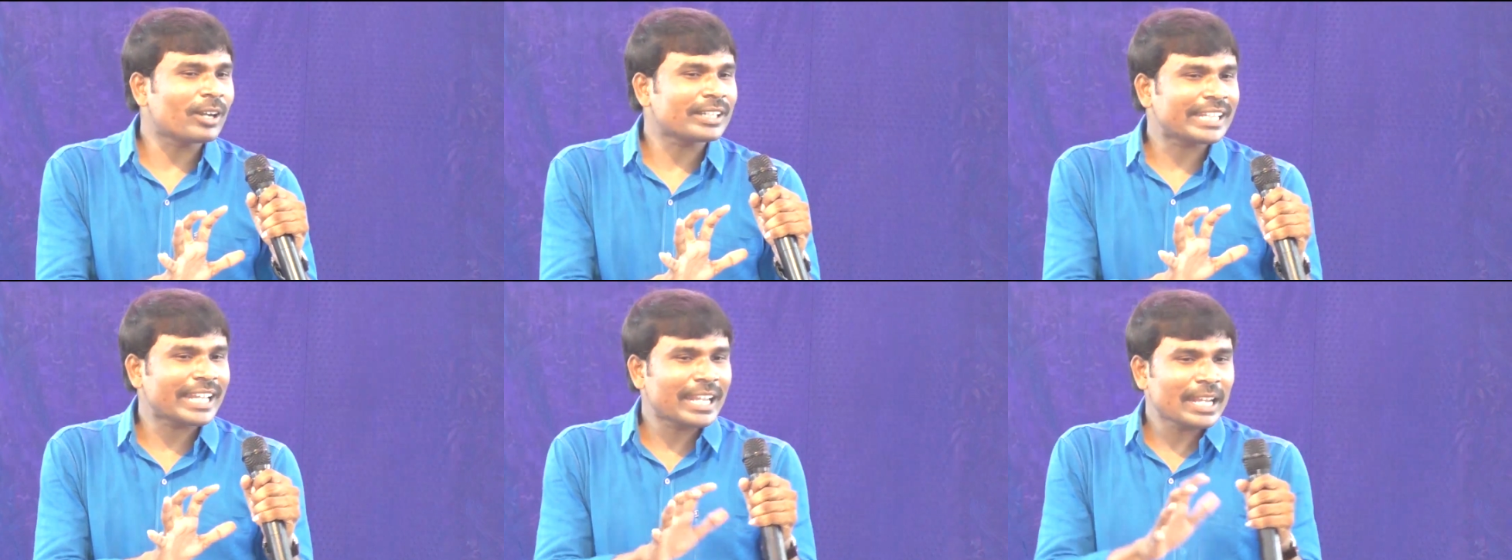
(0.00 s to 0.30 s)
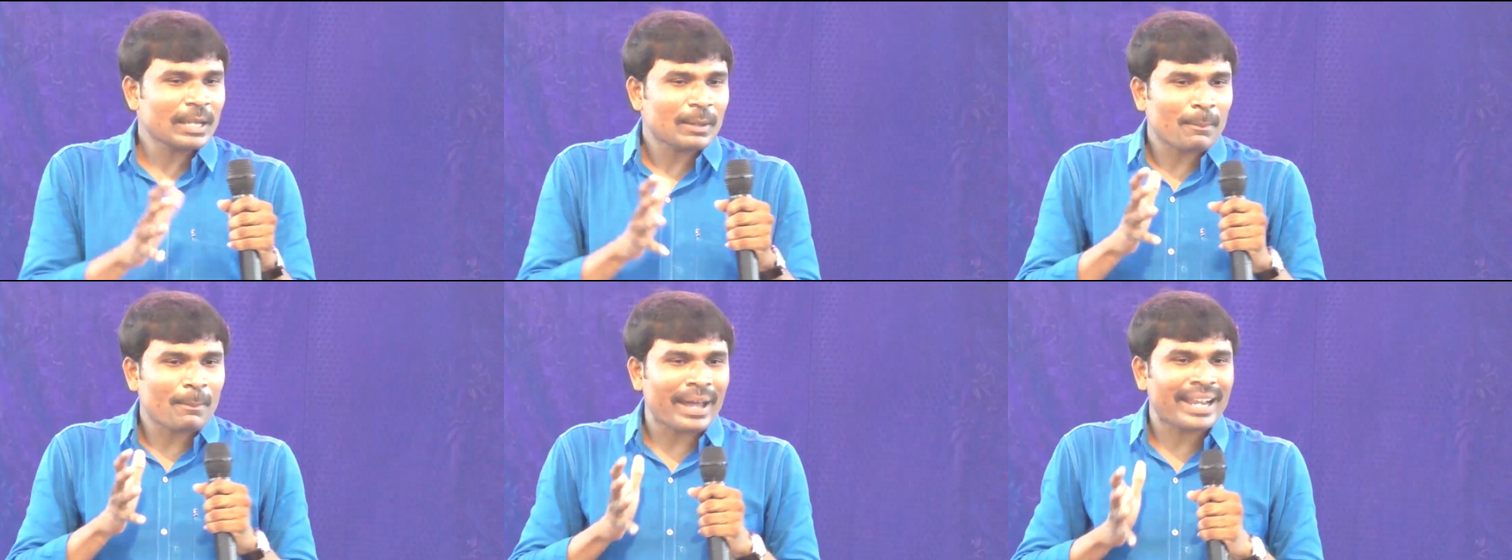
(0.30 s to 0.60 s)
ఒకటి
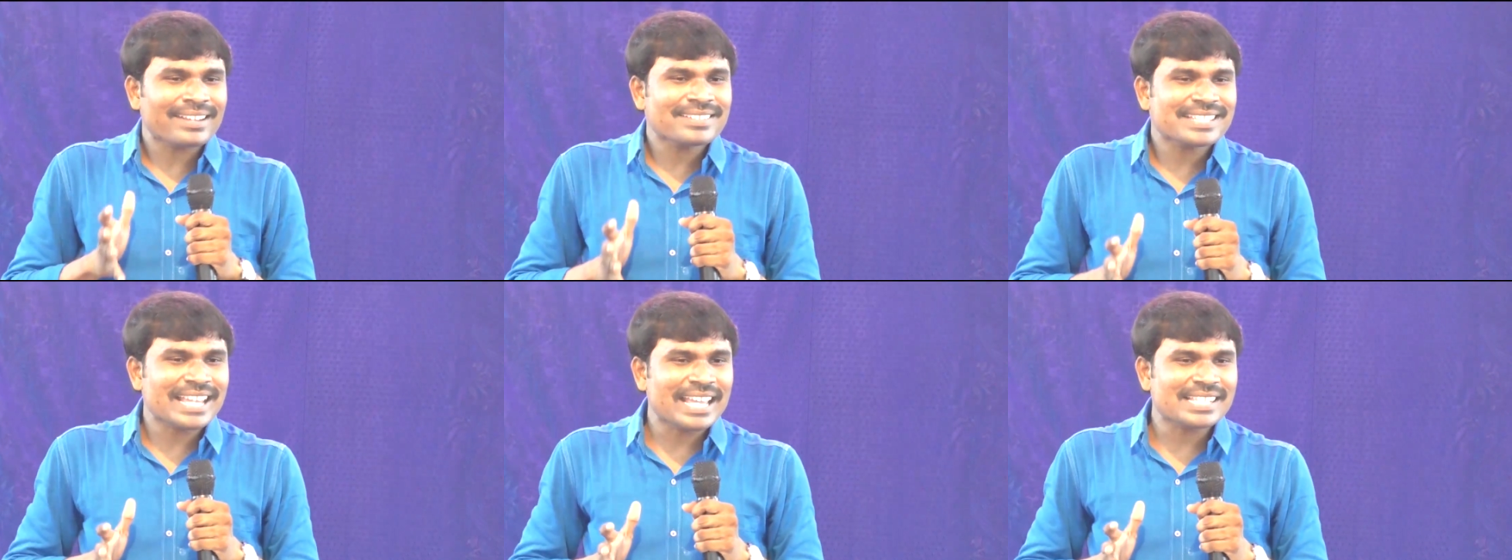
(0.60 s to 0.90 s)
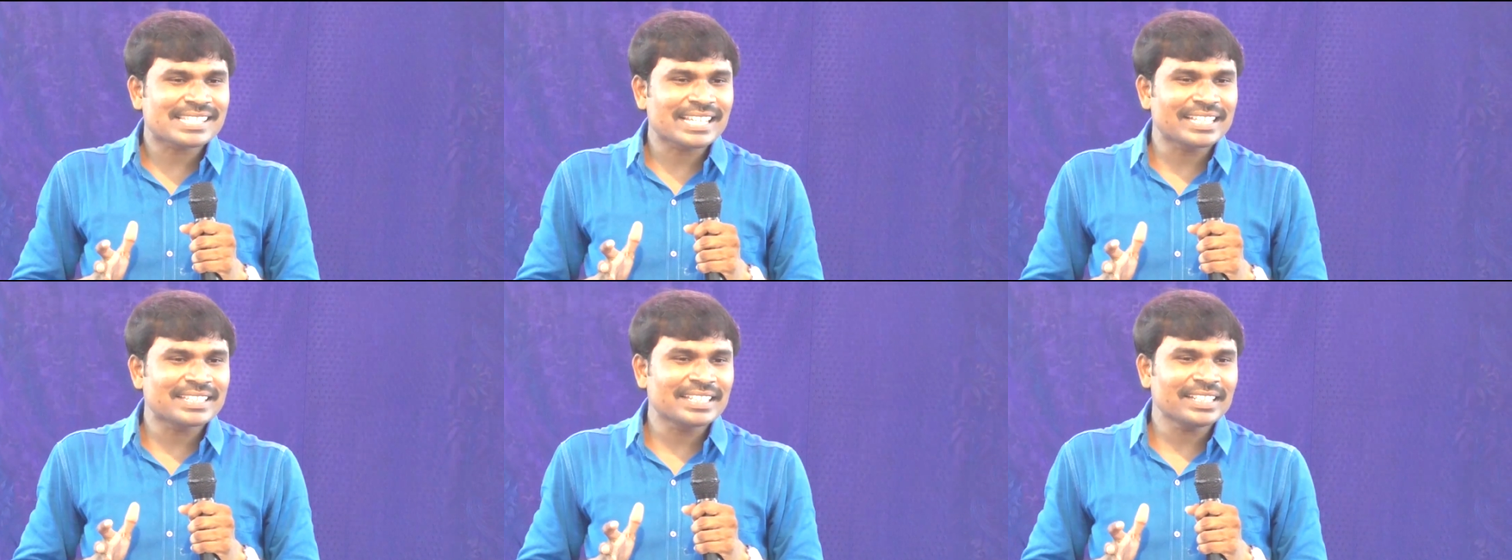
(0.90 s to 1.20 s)
మనం
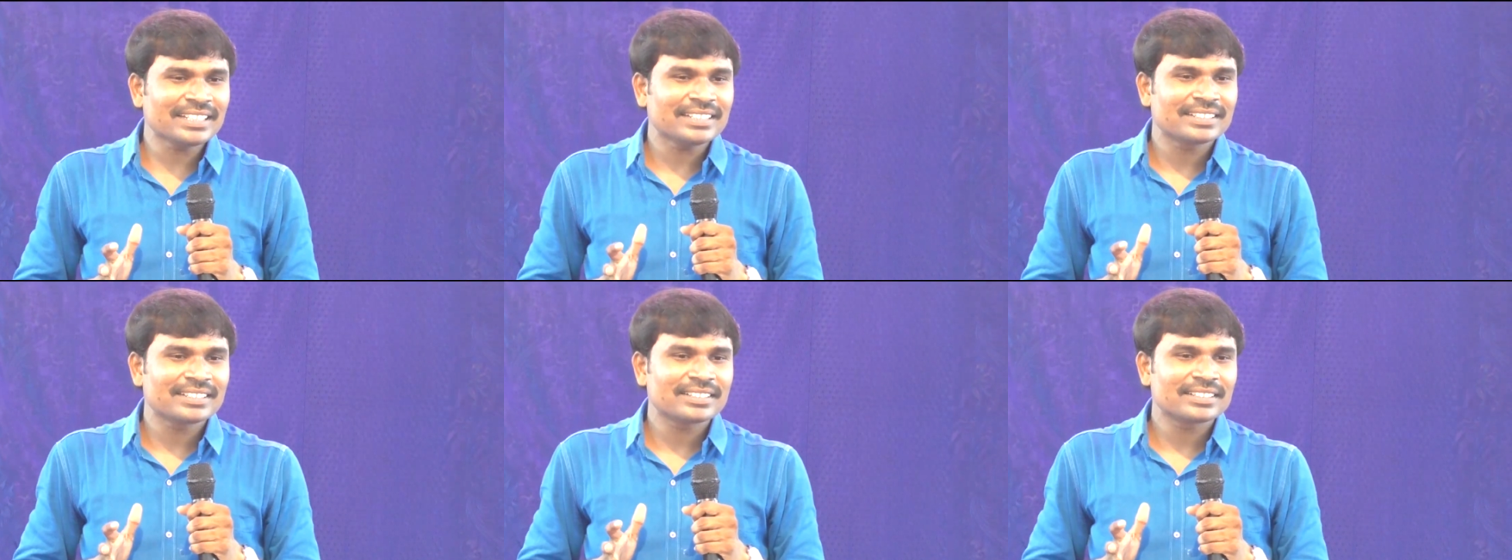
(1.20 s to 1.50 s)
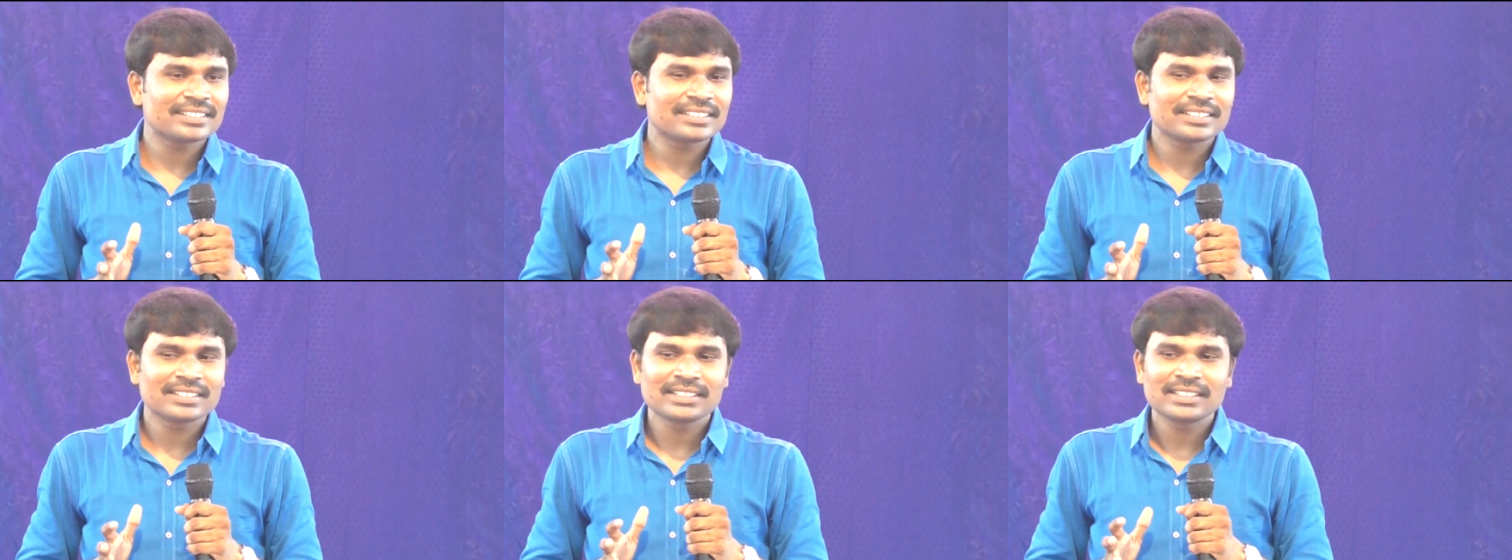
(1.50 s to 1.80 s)
చేసేది
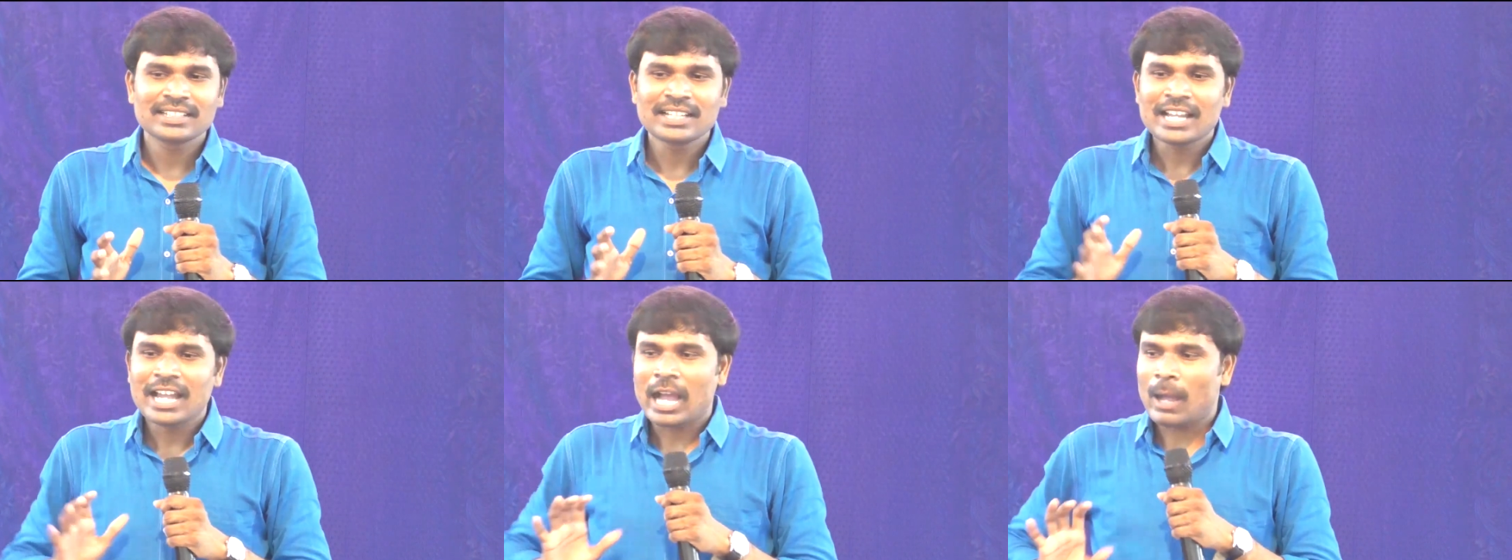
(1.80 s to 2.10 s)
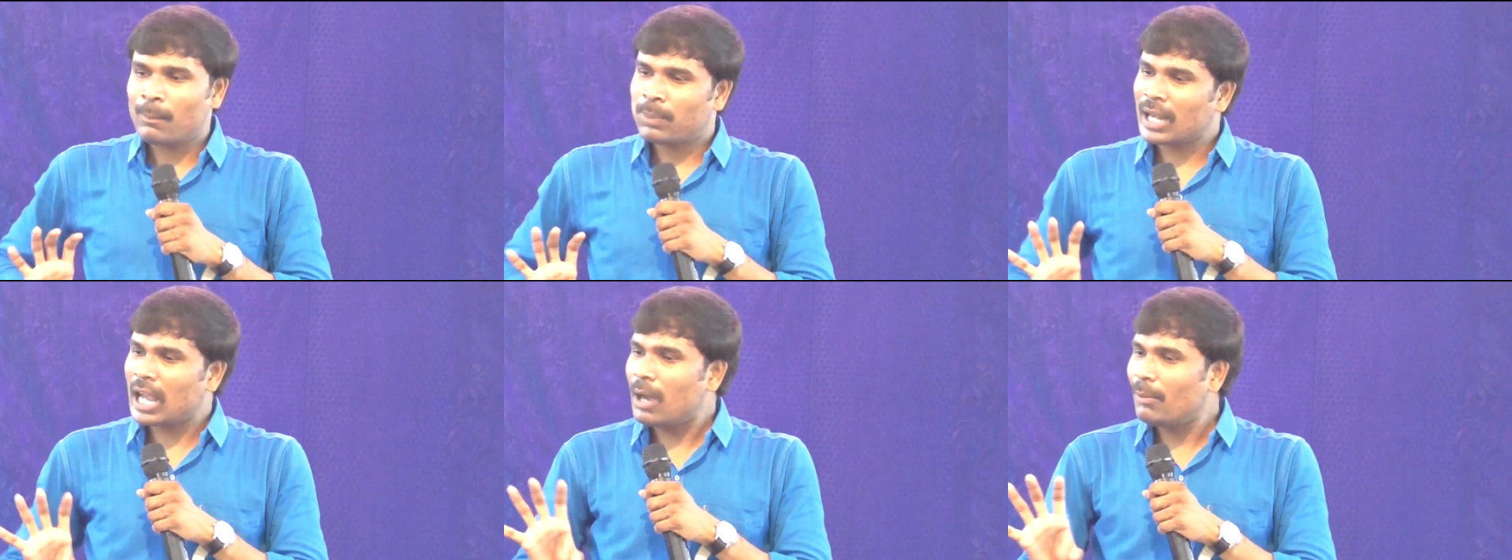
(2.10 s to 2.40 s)

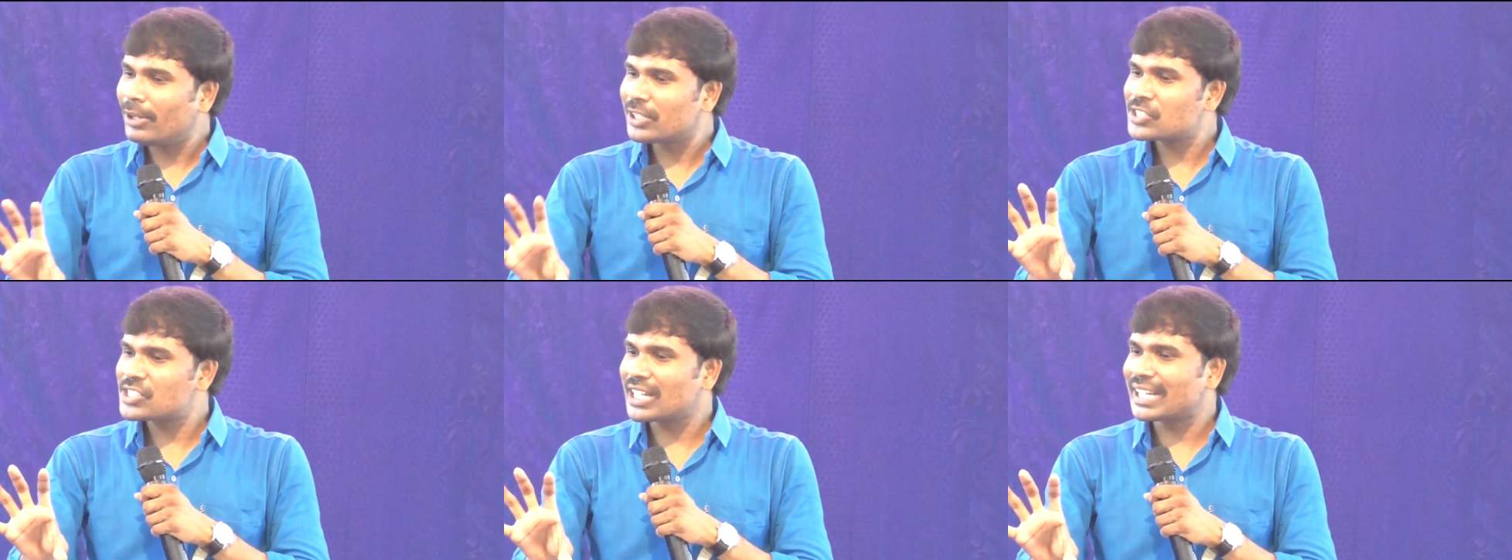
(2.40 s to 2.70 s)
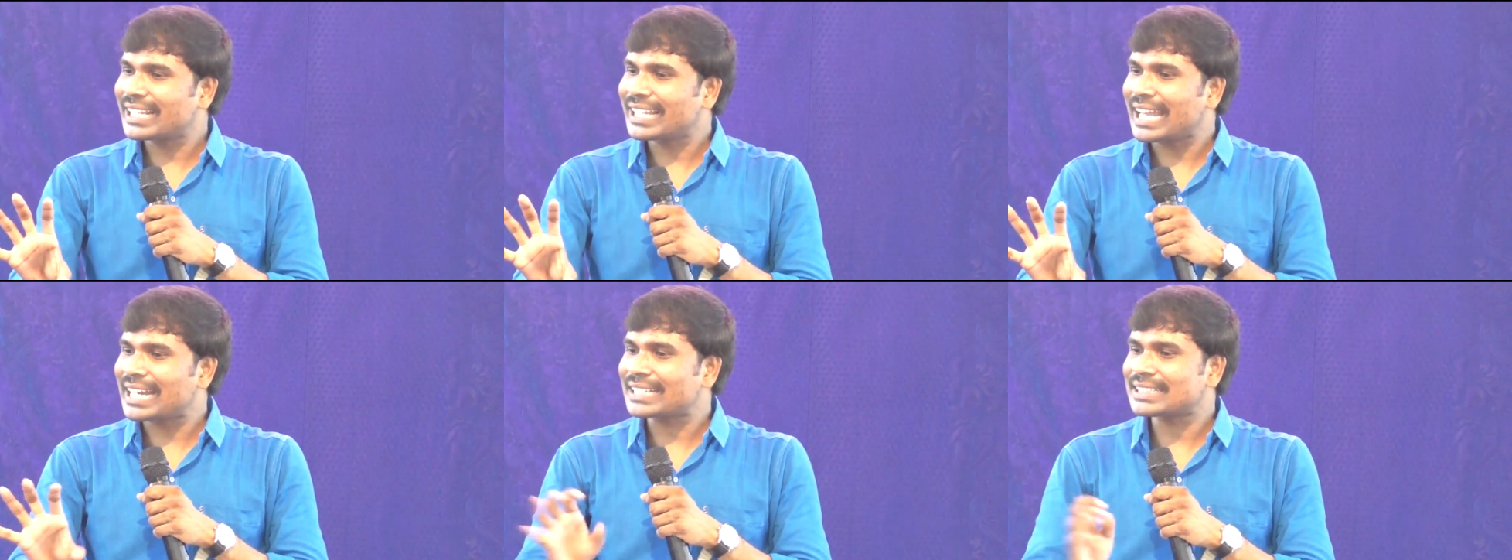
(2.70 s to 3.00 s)
అబ్రహం
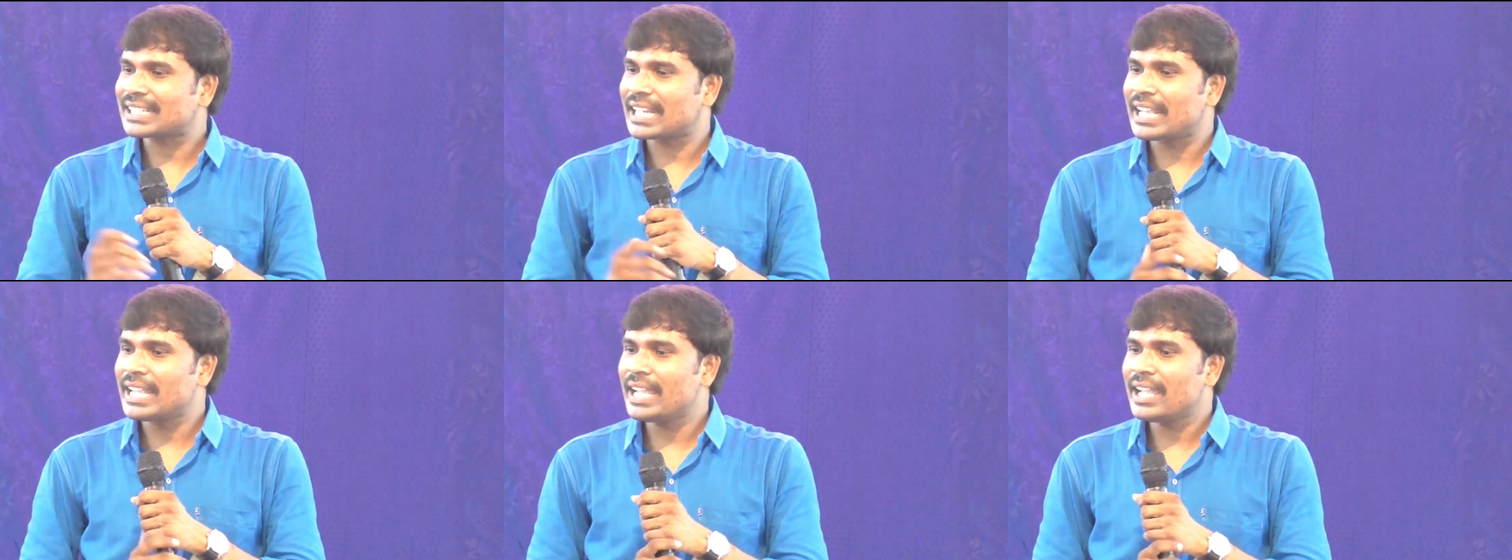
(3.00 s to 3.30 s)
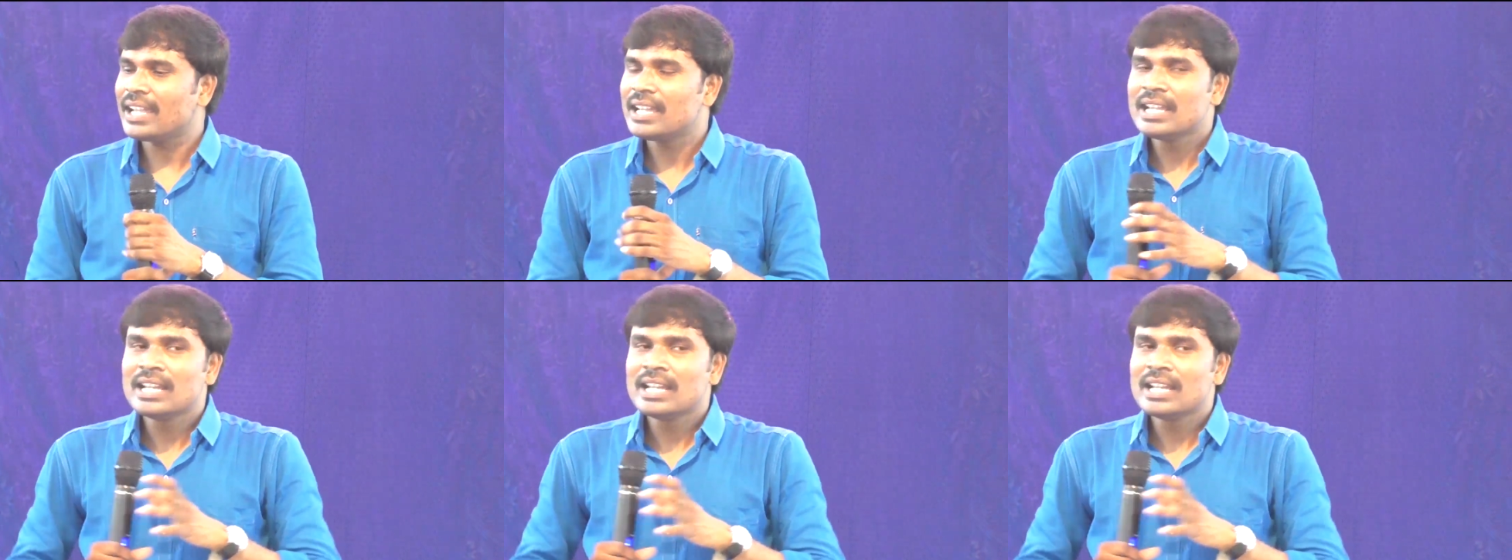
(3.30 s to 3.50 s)
వచ్చాడు కరెక్టే